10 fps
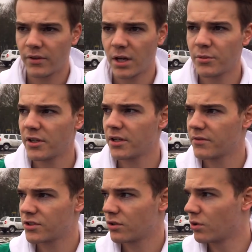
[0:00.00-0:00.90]
Wir haben hier
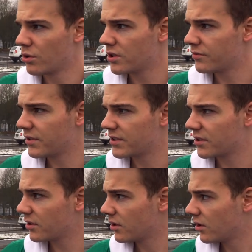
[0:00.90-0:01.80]
irgendwie so eine
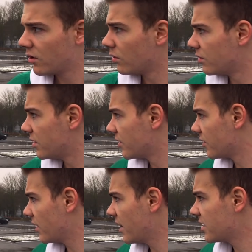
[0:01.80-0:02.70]
Hundewiese und hier
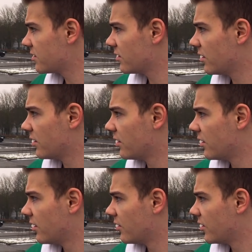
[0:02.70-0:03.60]
sind echt äh,
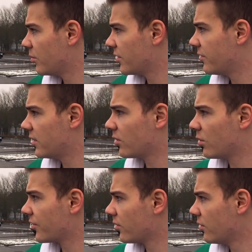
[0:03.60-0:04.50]
ziemlich viele
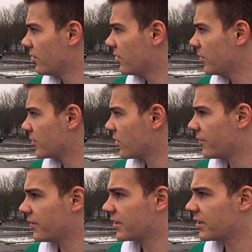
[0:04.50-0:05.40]
große Hunde, die mich
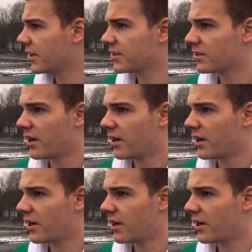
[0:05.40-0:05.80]
hoffentlich gleich nicht